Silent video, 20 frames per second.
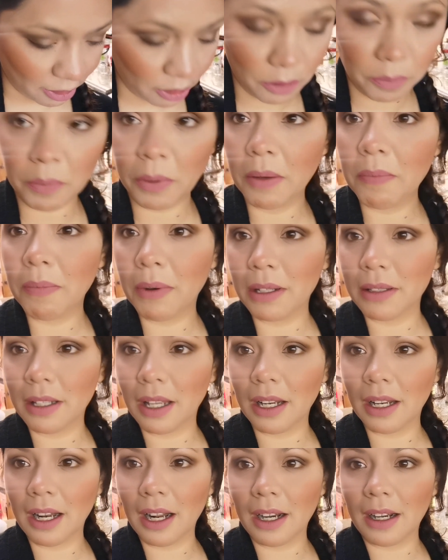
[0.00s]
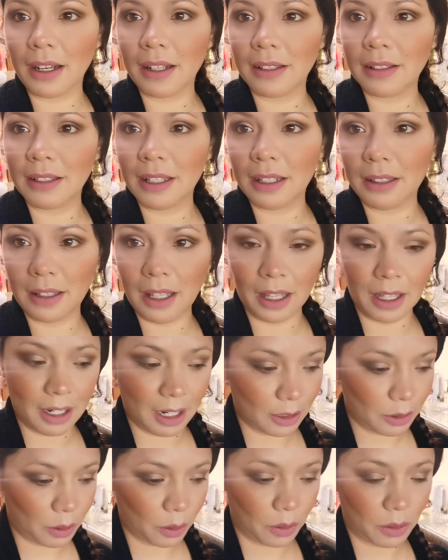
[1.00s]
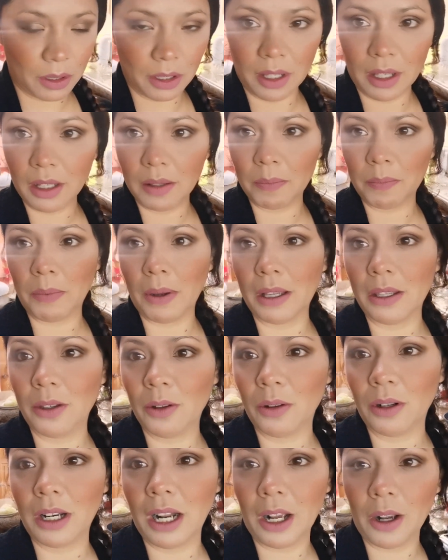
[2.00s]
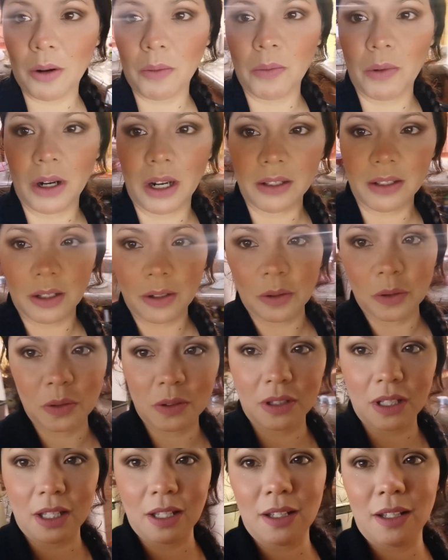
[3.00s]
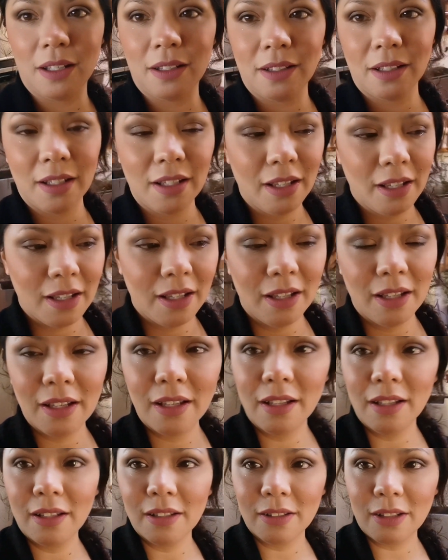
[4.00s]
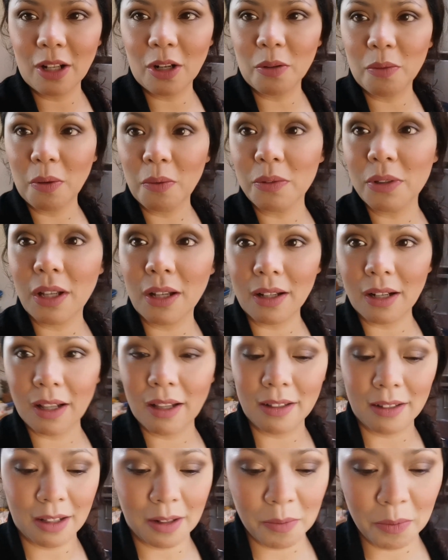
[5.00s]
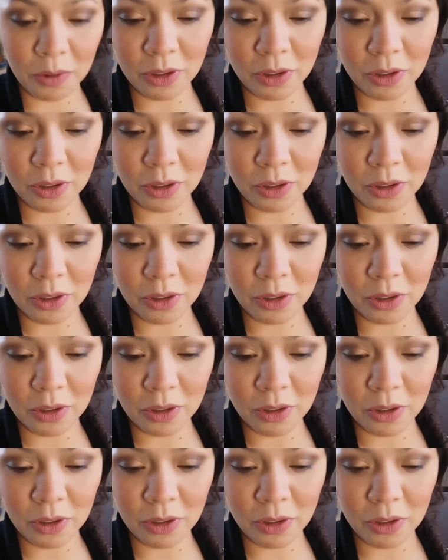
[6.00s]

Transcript: si nos pueden pasar la receta de la tortilla española como la hacen ustedes, se los vamos a agradecer